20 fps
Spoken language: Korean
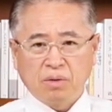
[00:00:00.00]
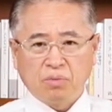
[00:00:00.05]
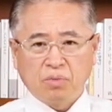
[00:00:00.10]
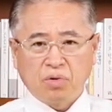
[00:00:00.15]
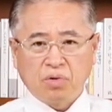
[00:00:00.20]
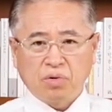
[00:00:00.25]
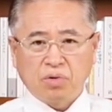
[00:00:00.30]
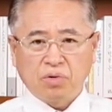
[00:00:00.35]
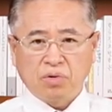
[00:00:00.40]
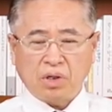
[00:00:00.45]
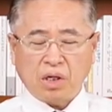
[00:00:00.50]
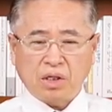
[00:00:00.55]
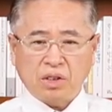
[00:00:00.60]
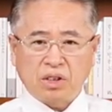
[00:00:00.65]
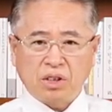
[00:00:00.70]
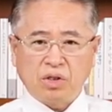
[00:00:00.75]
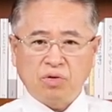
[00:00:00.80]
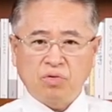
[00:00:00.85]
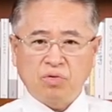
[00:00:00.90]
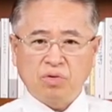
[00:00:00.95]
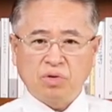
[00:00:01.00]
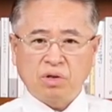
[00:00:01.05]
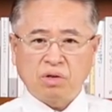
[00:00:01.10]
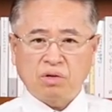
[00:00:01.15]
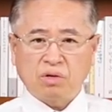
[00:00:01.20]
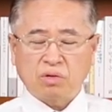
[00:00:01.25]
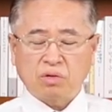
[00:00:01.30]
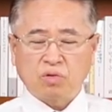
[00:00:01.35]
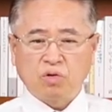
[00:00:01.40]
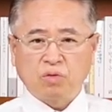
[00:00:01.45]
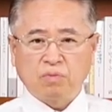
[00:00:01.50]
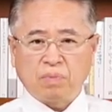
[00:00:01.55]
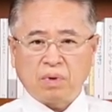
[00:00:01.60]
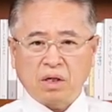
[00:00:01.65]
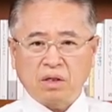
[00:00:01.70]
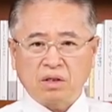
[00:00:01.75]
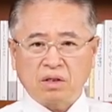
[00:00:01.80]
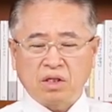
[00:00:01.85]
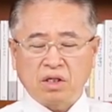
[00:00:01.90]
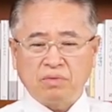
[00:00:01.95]
뭐, 야, 신인균 너
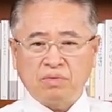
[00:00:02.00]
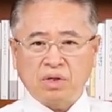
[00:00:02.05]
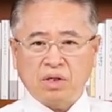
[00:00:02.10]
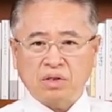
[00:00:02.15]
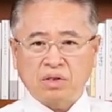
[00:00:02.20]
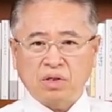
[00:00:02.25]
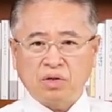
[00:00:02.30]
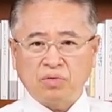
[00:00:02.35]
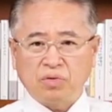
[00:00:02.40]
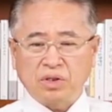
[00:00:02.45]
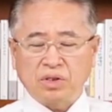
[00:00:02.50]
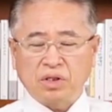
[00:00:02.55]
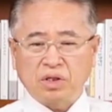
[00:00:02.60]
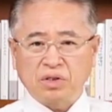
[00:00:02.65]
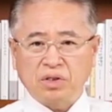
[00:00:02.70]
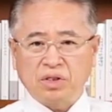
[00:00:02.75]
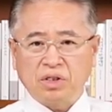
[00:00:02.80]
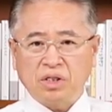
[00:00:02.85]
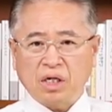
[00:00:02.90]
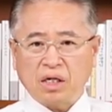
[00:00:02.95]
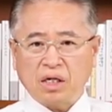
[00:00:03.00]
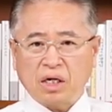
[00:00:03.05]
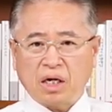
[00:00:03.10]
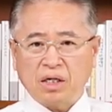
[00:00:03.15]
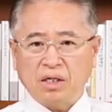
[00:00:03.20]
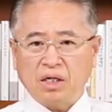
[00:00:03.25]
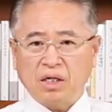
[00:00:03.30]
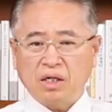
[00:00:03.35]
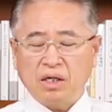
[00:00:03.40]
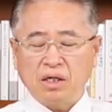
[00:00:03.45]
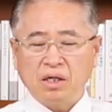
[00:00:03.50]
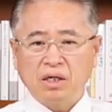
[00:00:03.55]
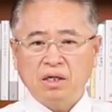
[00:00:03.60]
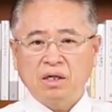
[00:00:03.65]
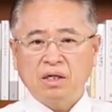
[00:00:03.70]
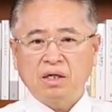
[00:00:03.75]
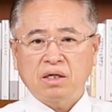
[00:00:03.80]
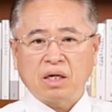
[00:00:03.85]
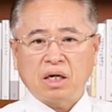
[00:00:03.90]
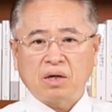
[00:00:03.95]
국방티비에서 왜 정치 이야기 하냐?
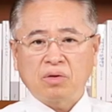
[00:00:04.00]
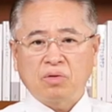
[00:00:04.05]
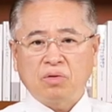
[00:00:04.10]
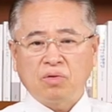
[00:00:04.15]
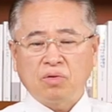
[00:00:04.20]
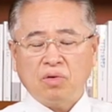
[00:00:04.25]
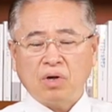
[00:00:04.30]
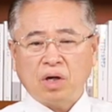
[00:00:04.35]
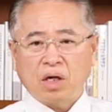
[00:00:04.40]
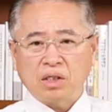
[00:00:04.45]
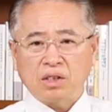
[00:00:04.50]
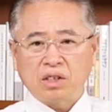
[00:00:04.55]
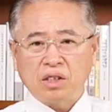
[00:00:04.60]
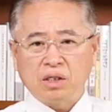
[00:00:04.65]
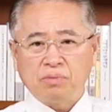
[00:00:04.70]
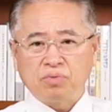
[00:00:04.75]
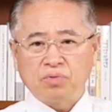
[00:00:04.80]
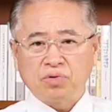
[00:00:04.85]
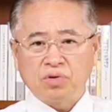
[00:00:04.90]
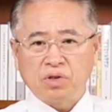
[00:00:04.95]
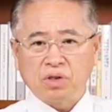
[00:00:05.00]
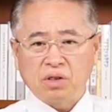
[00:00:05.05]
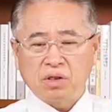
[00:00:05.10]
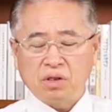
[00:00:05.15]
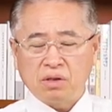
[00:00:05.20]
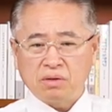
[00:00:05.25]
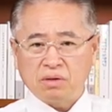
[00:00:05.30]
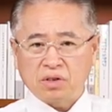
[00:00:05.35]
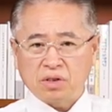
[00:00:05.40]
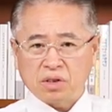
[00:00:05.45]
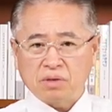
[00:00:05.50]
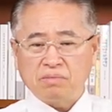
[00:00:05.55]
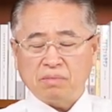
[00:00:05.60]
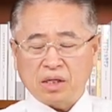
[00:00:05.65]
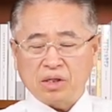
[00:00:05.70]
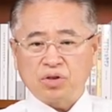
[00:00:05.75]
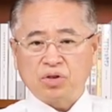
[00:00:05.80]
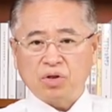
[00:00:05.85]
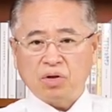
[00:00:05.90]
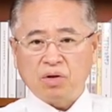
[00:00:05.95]
라고 하실 분들 지금
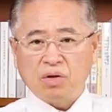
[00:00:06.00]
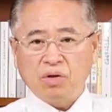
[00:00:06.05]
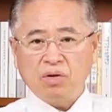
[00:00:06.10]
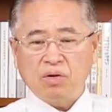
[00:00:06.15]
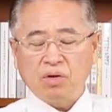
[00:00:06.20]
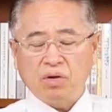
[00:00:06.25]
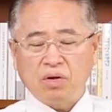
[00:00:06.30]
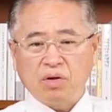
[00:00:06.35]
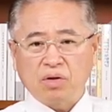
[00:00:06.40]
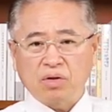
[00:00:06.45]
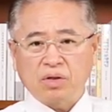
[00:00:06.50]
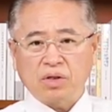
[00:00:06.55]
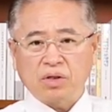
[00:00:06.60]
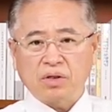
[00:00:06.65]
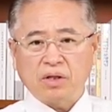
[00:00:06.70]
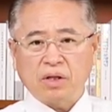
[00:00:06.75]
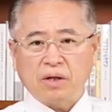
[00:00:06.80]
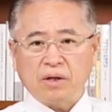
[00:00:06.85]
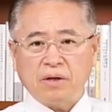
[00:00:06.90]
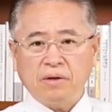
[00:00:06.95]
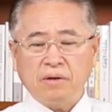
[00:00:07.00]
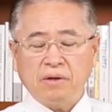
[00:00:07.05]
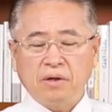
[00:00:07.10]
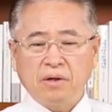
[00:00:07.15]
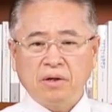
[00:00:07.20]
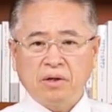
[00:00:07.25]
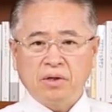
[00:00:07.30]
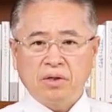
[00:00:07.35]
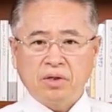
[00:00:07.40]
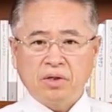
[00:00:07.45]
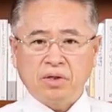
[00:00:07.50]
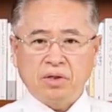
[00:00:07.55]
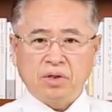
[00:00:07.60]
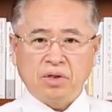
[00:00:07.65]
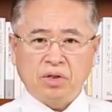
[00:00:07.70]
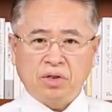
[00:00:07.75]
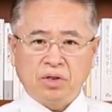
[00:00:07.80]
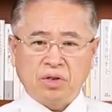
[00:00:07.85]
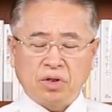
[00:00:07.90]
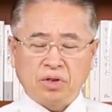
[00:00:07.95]
많죠. 어, 그런데
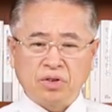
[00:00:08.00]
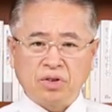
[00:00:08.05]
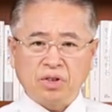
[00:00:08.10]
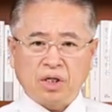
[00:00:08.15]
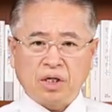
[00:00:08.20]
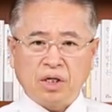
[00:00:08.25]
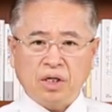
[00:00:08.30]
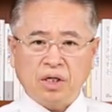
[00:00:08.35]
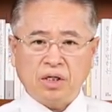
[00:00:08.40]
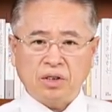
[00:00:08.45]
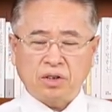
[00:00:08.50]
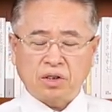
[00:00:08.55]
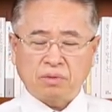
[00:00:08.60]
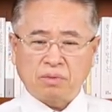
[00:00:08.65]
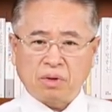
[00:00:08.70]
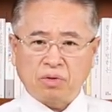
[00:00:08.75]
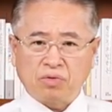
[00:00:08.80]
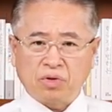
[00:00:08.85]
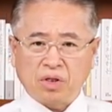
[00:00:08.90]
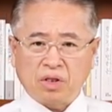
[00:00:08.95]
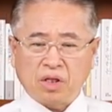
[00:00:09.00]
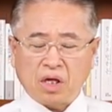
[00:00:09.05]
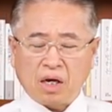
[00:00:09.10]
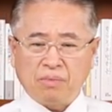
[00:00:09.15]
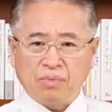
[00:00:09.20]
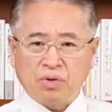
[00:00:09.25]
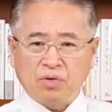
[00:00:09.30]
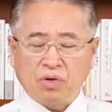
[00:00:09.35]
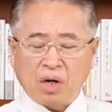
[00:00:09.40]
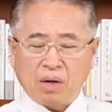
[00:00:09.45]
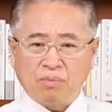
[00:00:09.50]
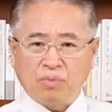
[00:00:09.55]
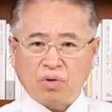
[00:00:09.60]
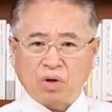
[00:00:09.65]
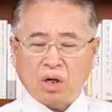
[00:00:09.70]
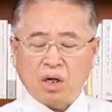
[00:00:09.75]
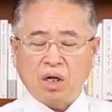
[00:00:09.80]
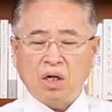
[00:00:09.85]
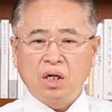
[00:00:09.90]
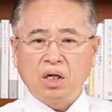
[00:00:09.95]
이 현재 정말 우리 대한민국
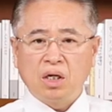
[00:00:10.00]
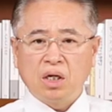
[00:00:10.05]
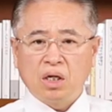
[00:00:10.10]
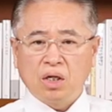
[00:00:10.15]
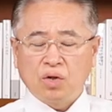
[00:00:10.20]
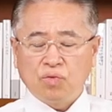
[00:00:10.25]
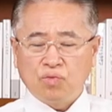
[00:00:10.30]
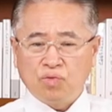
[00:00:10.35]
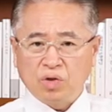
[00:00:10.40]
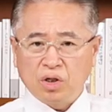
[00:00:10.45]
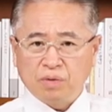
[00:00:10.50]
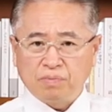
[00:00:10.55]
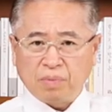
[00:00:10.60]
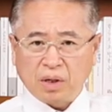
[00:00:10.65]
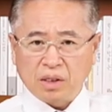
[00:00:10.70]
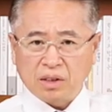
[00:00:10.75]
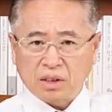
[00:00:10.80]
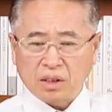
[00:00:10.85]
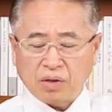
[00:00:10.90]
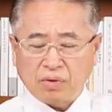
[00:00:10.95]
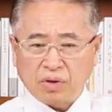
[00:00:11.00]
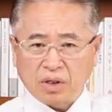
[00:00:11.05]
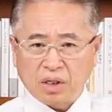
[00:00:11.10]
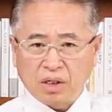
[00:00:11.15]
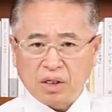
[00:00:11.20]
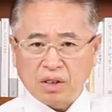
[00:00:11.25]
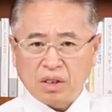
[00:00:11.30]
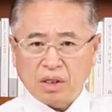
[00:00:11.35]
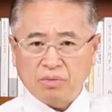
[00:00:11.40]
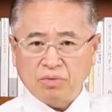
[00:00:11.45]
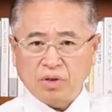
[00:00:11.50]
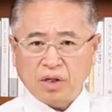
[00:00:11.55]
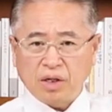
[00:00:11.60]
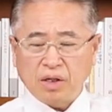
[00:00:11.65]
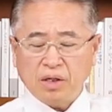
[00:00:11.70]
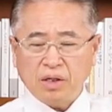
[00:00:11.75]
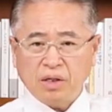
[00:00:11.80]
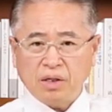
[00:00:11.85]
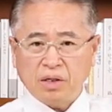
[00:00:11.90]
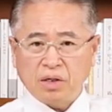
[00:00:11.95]
안보가 위급한 상황이기
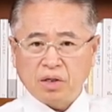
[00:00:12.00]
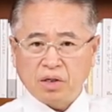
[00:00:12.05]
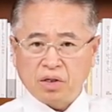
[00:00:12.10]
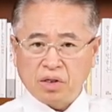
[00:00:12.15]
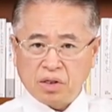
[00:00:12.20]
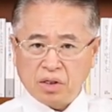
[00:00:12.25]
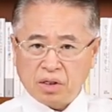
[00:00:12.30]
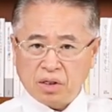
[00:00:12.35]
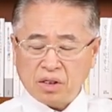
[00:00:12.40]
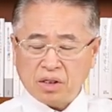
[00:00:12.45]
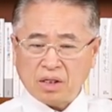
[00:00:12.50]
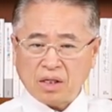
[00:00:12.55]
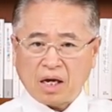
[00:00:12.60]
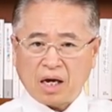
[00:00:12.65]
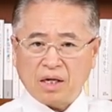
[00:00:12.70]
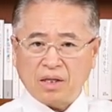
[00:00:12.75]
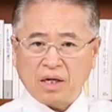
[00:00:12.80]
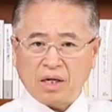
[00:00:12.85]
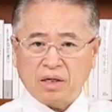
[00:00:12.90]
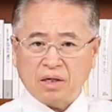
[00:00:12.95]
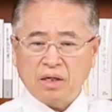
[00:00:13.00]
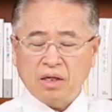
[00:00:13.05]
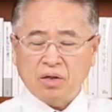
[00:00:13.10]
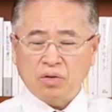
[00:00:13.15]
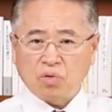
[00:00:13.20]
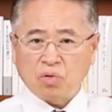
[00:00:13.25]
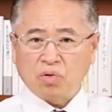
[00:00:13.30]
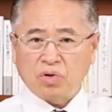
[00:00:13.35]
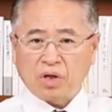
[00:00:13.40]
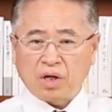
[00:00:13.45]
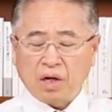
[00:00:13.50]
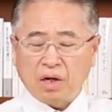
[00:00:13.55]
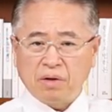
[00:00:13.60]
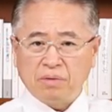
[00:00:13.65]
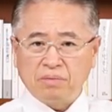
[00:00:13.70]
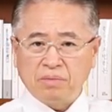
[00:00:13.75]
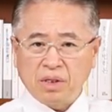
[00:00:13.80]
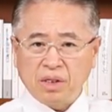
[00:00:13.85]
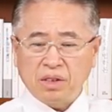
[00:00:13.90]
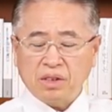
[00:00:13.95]
때문에 어, 이 탄핵 또
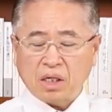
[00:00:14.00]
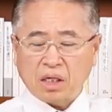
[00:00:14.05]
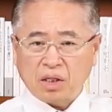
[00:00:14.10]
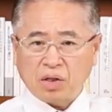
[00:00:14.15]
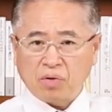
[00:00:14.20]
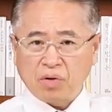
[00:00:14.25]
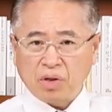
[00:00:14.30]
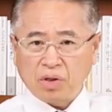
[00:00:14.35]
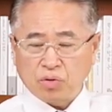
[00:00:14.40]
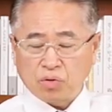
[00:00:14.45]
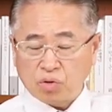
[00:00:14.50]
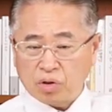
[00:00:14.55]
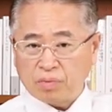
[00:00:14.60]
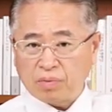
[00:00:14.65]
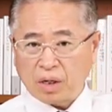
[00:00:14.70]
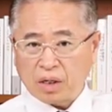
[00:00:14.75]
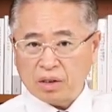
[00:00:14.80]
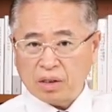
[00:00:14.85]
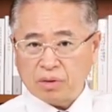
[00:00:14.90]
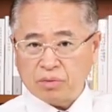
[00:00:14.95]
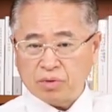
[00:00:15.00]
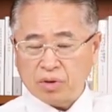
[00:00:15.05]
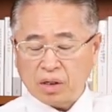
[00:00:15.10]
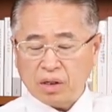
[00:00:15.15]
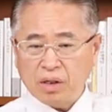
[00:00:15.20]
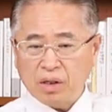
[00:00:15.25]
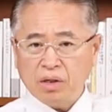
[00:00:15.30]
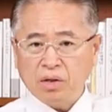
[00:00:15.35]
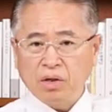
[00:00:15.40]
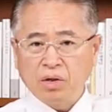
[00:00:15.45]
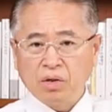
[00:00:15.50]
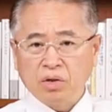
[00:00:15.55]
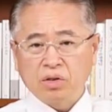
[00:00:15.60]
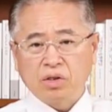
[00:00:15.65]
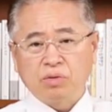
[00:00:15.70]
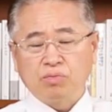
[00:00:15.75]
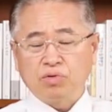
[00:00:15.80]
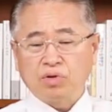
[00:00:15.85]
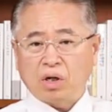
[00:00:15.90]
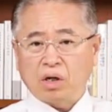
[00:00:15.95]
계엄 이 사태로 인해서 위급하기 때문에
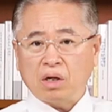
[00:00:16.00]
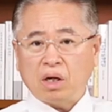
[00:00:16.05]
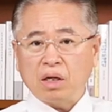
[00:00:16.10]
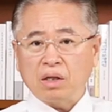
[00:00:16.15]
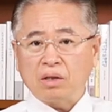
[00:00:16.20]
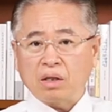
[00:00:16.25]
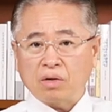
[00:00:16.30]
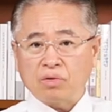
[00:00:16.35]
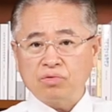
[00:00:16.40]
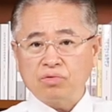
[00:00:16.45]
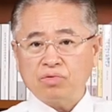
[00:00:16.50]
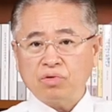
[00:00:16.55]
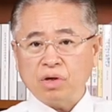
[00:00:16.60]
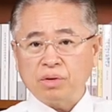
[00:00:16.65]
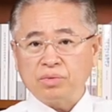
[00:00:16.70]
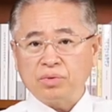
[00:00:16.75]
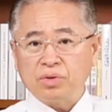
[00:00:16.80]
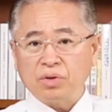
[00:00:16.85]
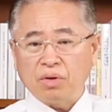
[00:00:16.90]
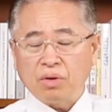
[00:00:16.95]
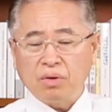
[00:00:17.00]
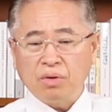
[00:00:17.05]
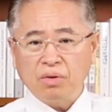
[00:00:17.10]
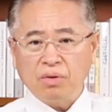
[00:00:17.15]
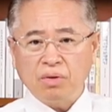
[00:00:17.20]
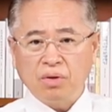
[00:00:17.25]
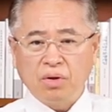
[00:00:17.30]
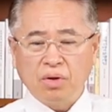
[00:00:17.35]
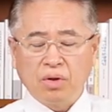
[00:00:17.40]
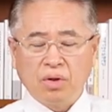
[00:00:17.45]
그 분야를 안 다룰 수가 없죠.